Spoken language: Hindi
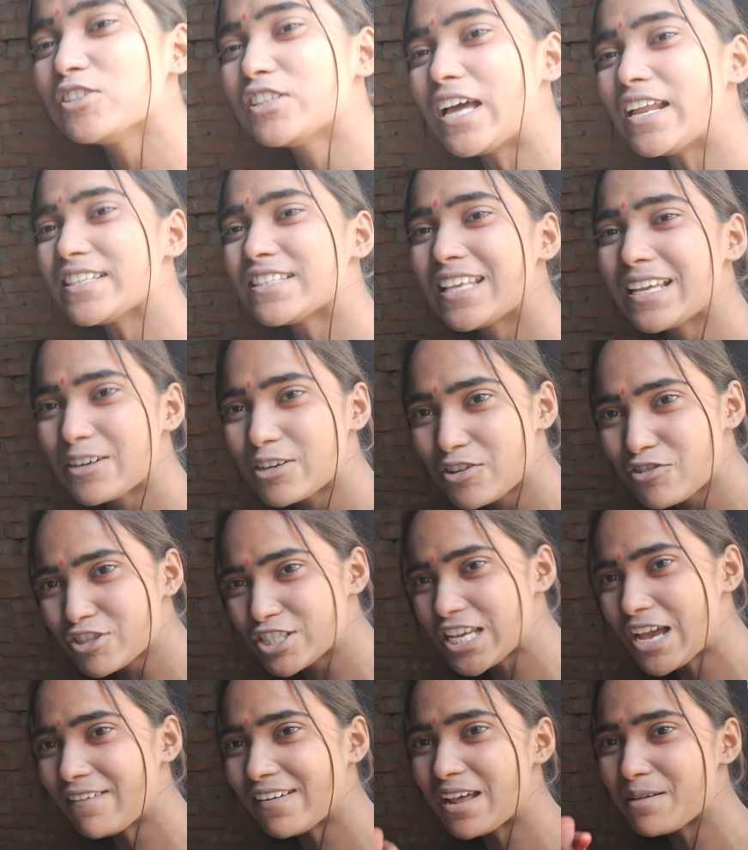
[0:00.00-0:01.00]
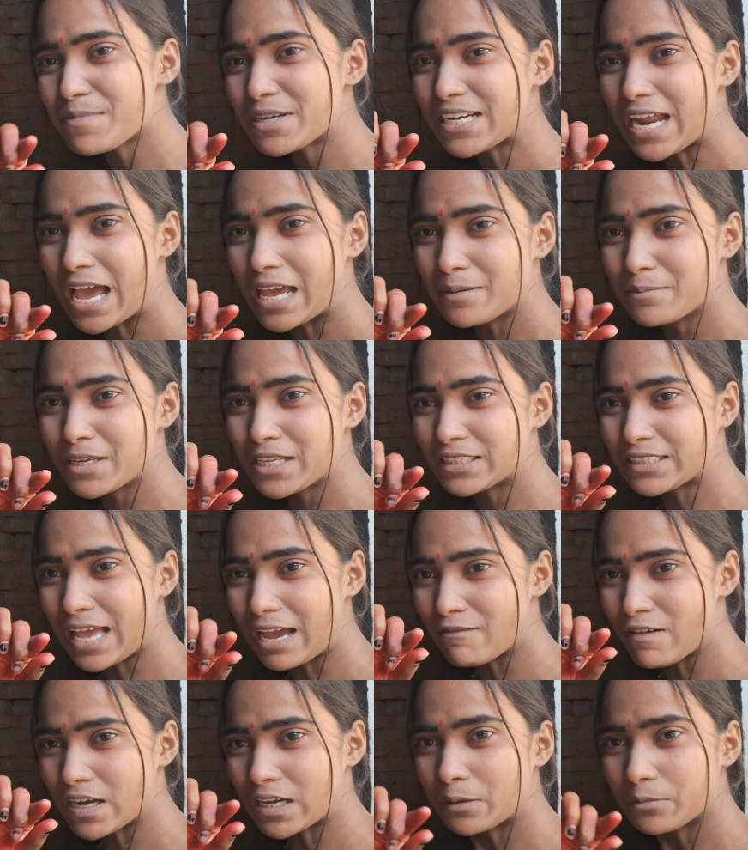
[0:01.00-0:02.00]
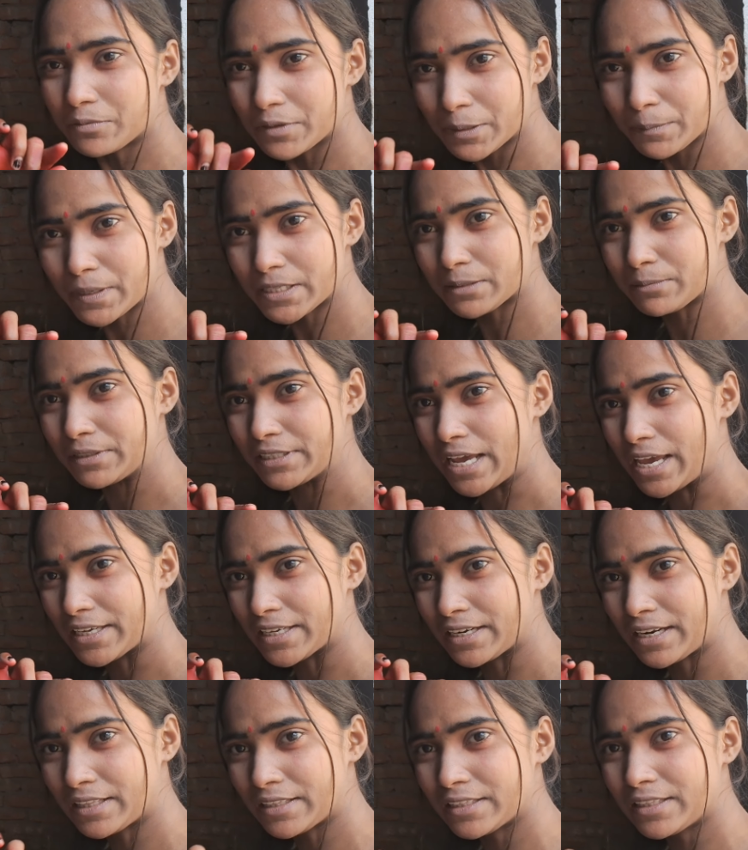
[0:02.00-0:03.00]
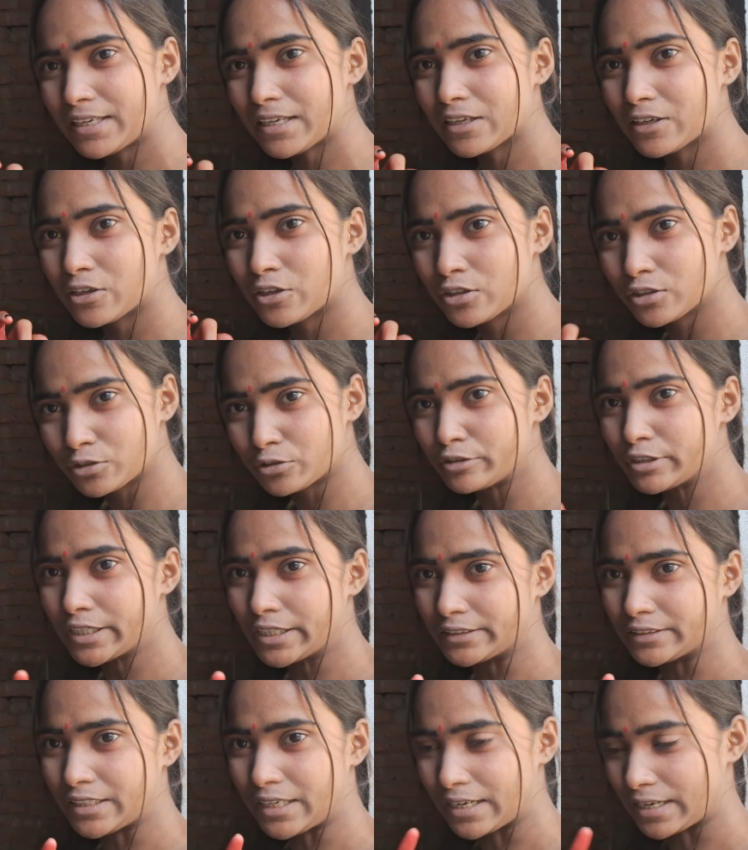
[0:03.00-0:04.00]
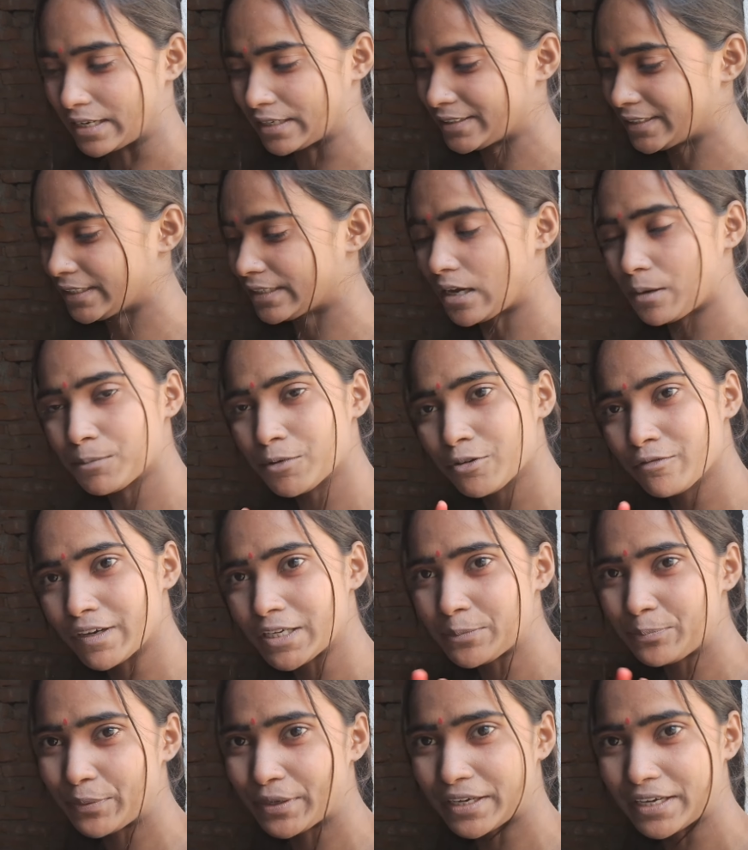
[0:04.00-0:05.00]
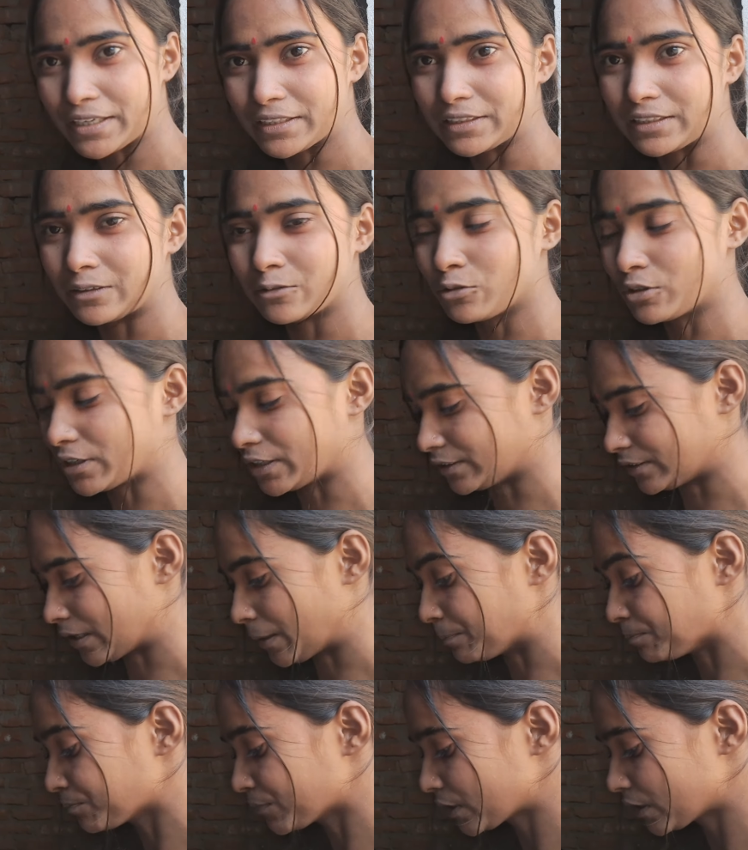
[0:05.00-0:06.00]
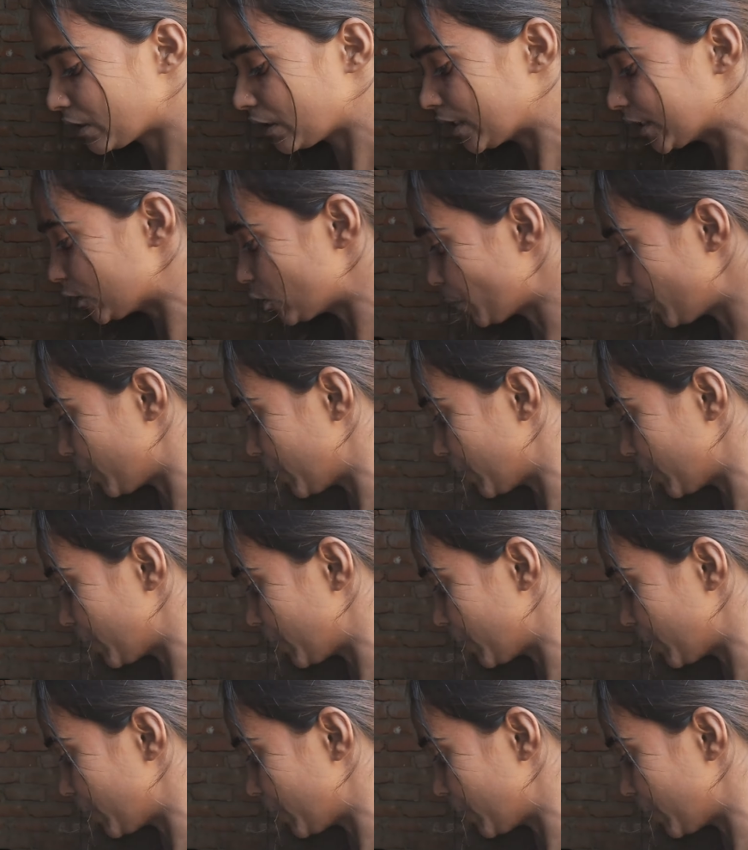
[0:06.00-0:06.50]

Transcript: उधर से गुजिया वाला मिठाई मिलता है वहाँ का फेमस मिठाई है ना दीदी हम्म। कोलकाता का ठीक हम लोग वहीं पे गए थे कोलकाता तो